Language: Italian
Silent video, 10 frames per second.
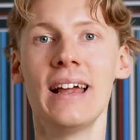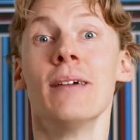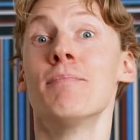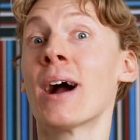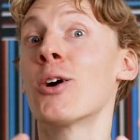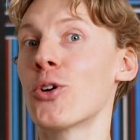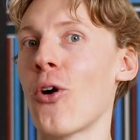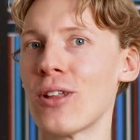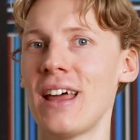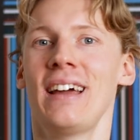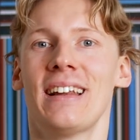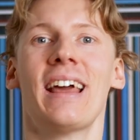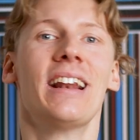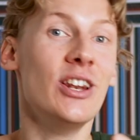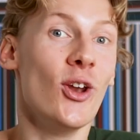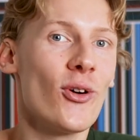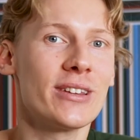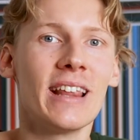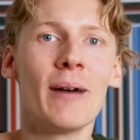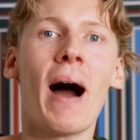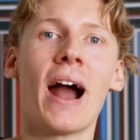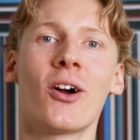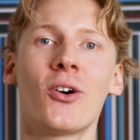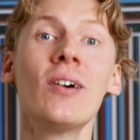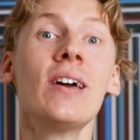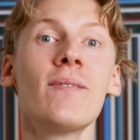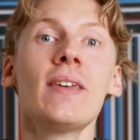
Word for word: Le banconote, le note da banco,